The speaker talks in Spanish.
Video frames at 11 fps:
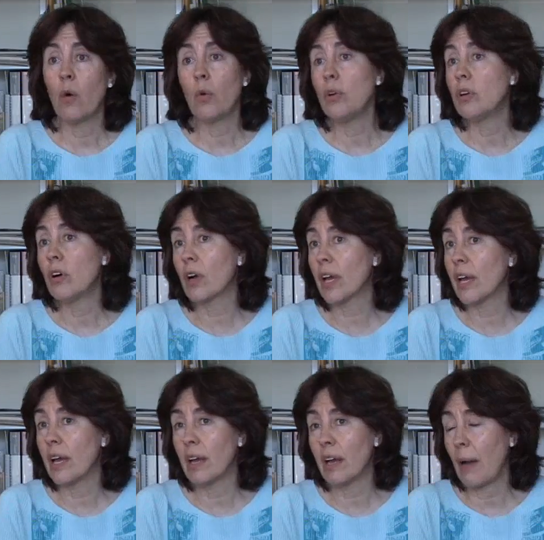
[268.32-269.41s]
uno
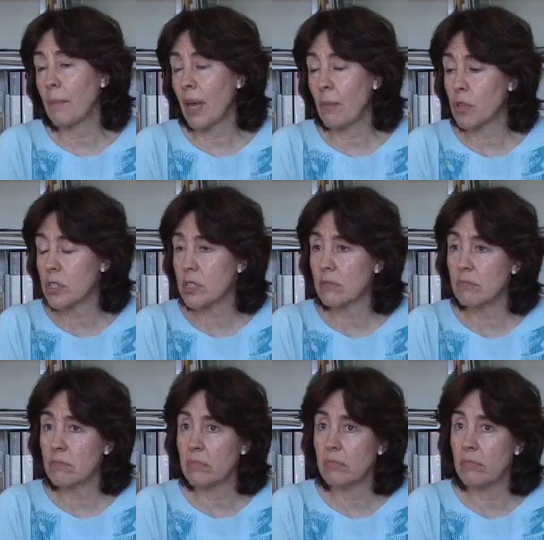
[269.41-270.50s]
que cambiamos
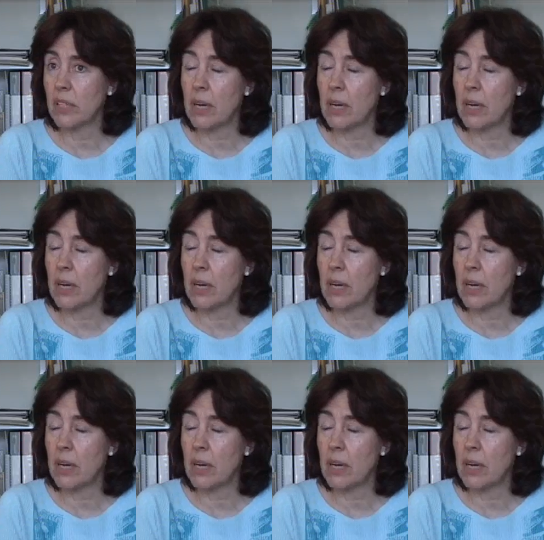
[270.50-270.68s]
mm,